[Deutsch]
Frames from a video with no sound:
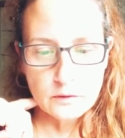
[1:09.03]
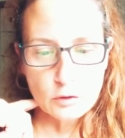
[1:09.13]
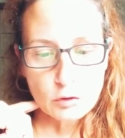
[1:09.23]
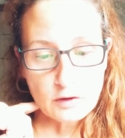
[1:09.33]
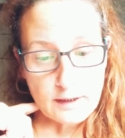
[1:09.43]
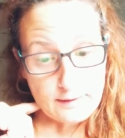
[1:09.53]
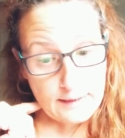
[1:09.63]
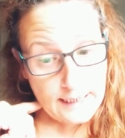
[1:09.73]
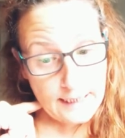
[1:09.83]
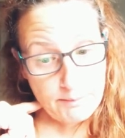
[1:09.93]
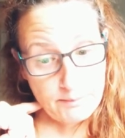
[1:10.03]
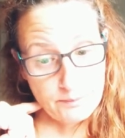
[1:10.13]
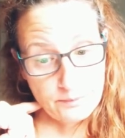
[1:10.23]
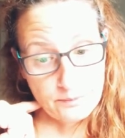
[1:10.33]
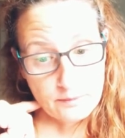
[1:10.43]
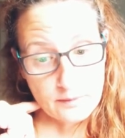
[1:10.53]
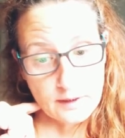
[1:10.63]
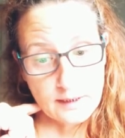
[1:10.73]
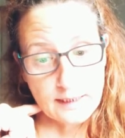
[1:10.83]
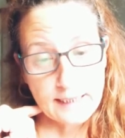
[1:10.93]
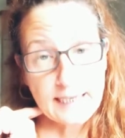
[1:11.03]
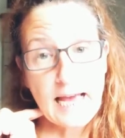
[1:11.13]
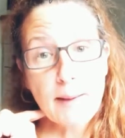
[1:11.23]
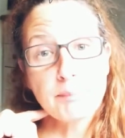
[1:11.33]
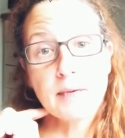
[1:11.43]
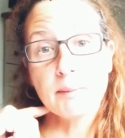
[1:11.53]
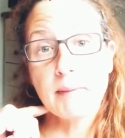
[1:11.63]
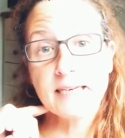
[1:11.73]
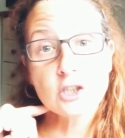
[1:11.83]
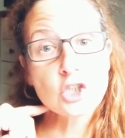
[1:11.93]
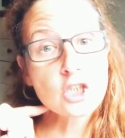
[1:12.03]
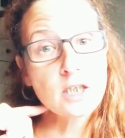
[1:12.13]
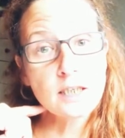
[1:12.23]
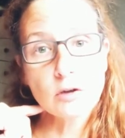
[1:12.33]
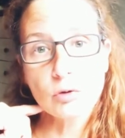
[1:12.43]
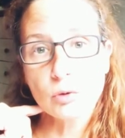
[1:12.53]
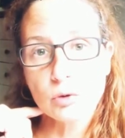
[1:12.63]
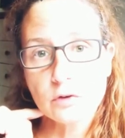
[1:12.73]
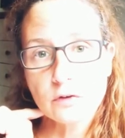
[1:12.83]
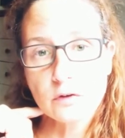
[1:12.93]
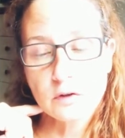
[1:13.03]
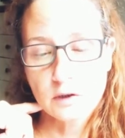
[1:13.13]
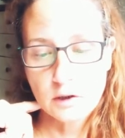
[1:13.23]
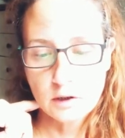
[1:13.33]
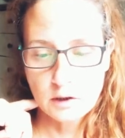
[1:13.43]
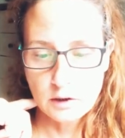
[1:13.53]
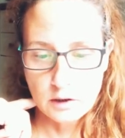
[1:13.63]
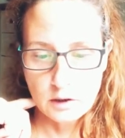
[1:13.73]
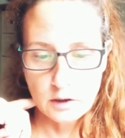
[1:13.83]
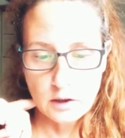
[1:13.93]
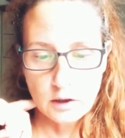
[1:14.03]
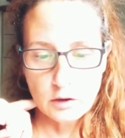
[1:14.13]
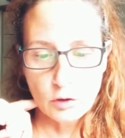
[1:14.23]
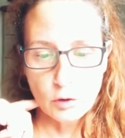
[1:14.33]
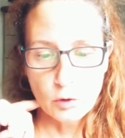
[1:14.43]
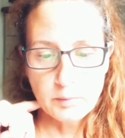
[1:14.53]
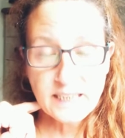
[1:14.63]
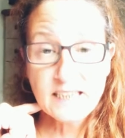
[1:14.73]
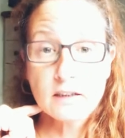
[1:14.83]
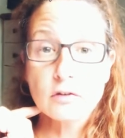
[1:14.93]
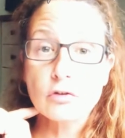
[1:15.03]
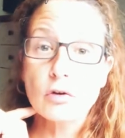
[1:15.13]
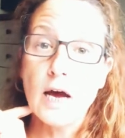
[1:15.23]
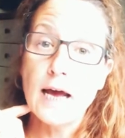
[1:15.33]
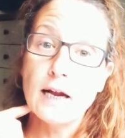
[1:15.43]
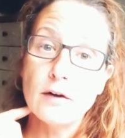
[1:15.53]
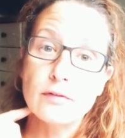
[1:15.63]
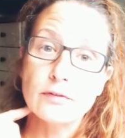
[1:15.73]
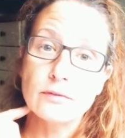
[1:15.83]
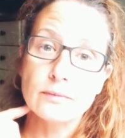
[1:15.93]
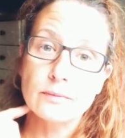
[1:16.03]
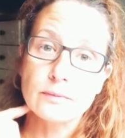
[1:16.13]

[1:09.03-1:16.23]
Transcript: und das Leben gab mir Menschen in Not, um ihnen zu helfen.